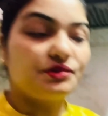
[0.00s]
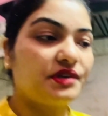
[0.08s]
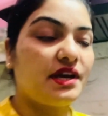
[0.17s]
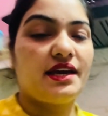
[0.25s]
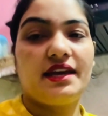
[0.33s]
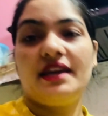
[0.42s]

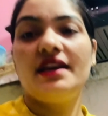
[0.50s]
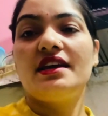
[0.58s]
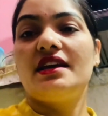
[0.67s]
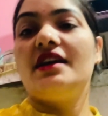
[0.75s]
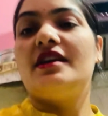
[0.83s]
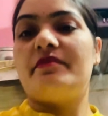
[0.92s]
गया है
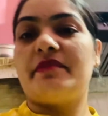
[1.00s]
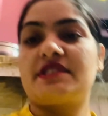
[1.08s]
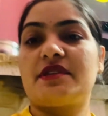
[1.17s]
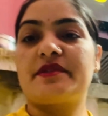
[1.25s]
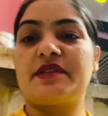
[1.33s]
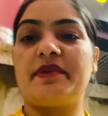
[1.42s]
मैं
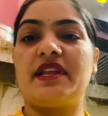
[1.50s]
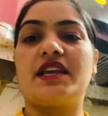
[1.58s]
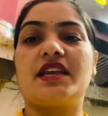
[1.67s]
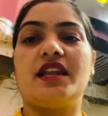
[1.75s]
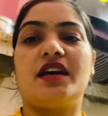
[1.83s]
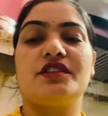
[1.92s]
सबसे पहले
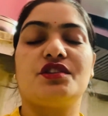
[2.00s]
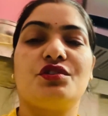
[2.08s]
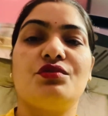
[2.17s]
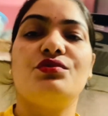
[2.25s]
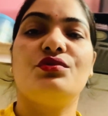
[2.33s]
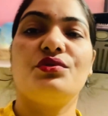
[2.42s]
खिला देती
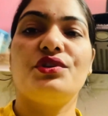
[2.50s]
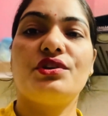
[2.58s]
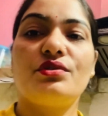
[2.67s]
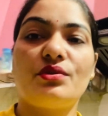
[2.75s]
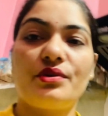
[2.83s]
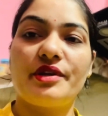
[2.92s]
हूँ नोनी
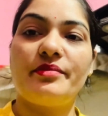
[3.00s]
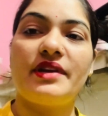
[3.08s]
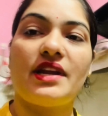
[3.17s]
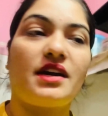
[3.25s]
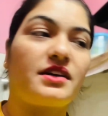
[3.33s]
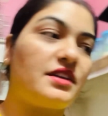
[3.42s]
को रोटी
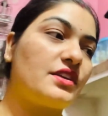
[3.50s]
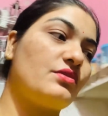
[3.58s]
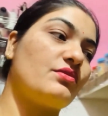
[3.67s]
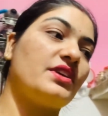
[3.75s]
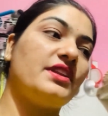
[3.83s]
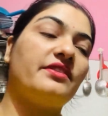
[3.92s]
बनाकर
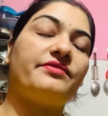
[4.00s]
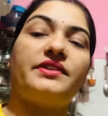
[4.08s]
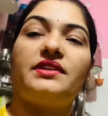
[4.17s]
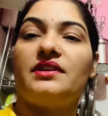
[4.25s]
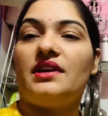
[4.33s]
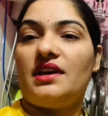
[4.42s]
क्योंकि ना
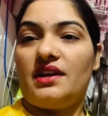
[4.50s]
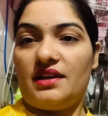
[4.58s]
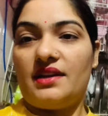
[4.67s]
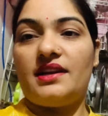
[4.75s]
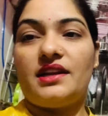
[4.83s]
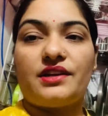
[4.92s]
फिर
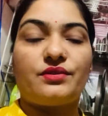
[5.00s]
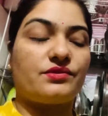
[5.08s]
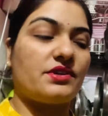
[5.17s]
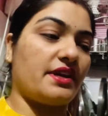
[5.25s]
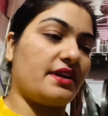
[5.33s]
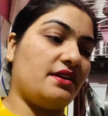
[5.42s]
लेट हो
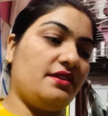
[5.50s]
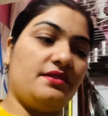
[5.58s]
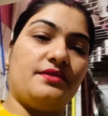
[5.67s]
जाएगा